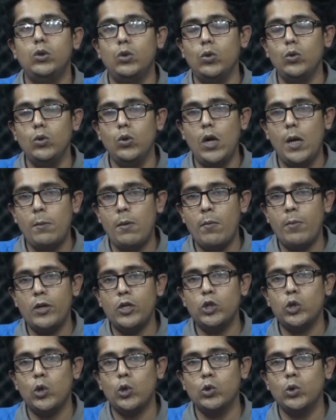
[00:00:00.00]
যদিও এই
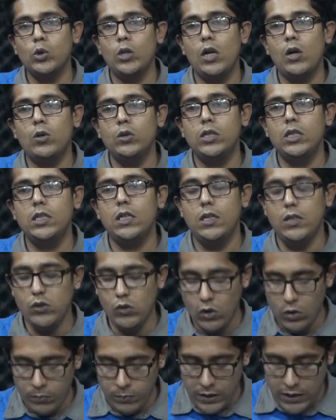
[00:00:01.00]
ব্যাপারে শর্ত দেওয়া হয়েছে যে
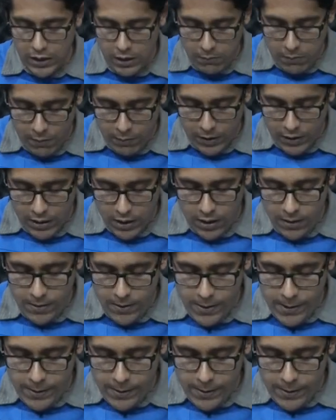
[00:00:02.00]
নিয়োগ বিধির ব্যাপারটা